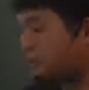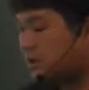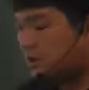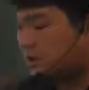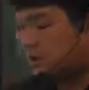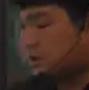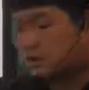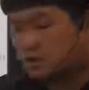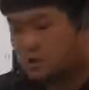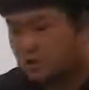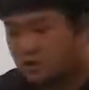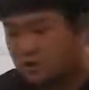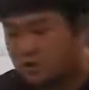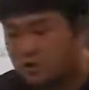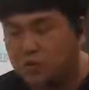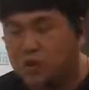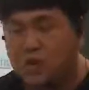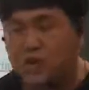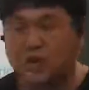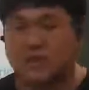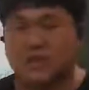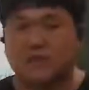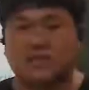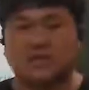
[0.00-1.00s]
서로
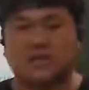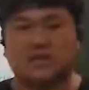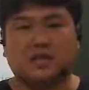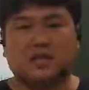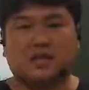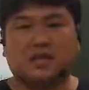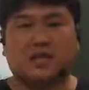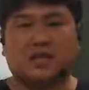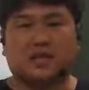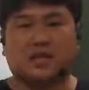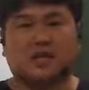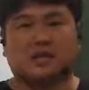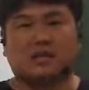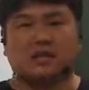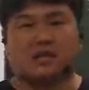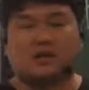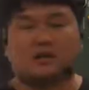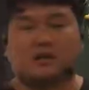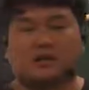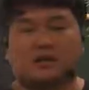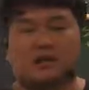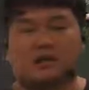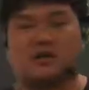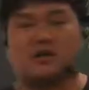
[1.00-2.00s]
간에 채택하게 되는
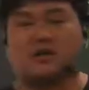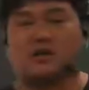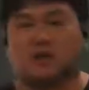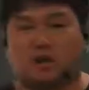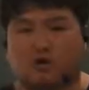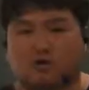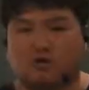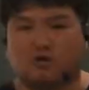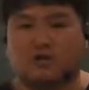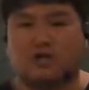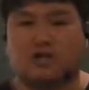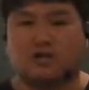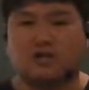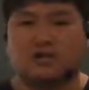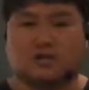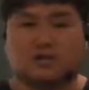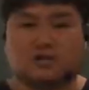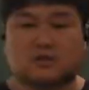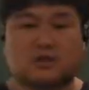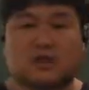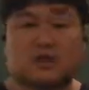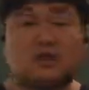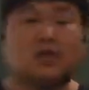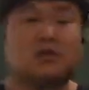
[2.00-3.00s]
경우가 있어서
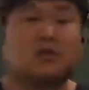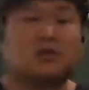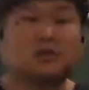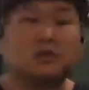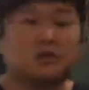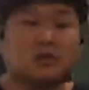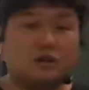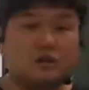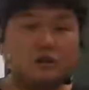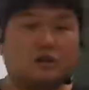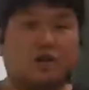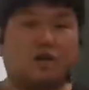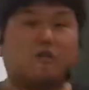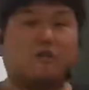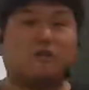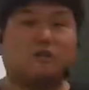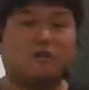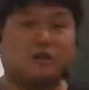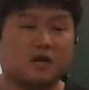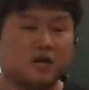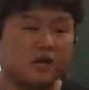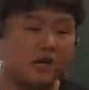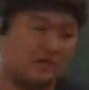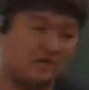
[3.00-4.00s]
그러다
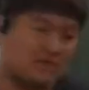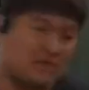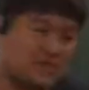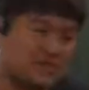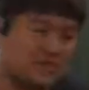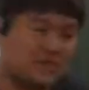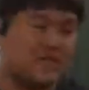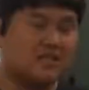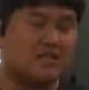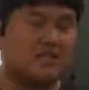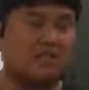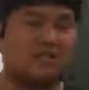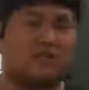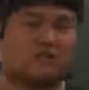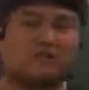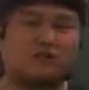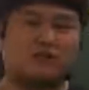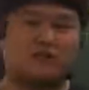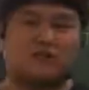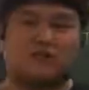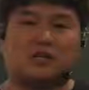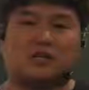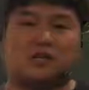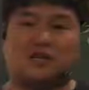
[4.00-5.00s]
보니까 비슷한 친구가
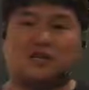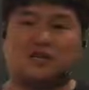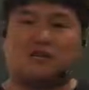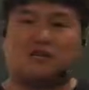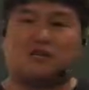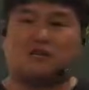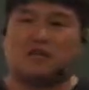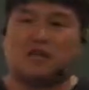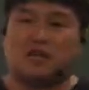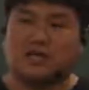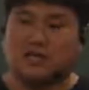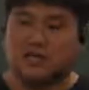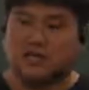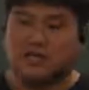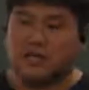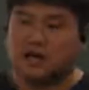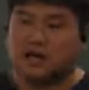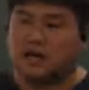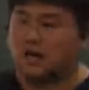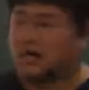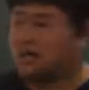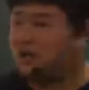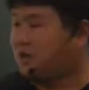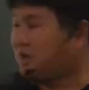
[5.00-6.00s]
되는 경우가
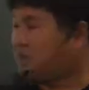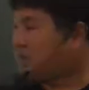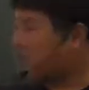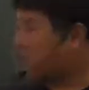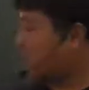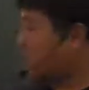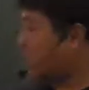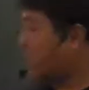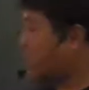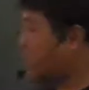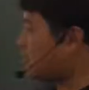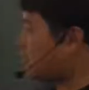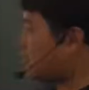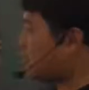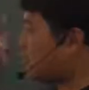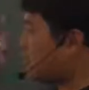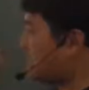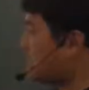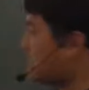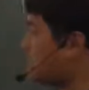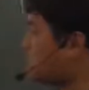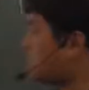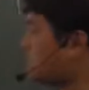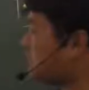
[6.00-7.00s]
있다. 라고 이
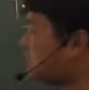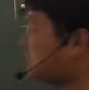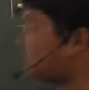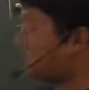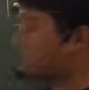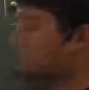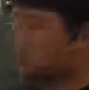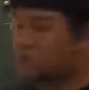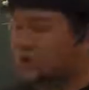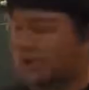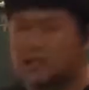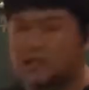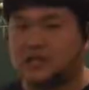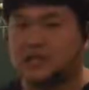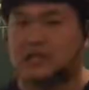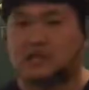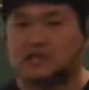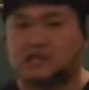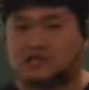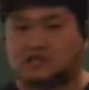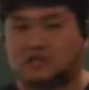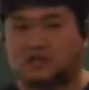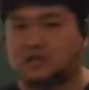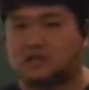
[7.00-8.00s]
사람들은 주장한다는
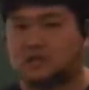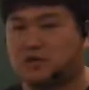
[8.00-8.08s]
점인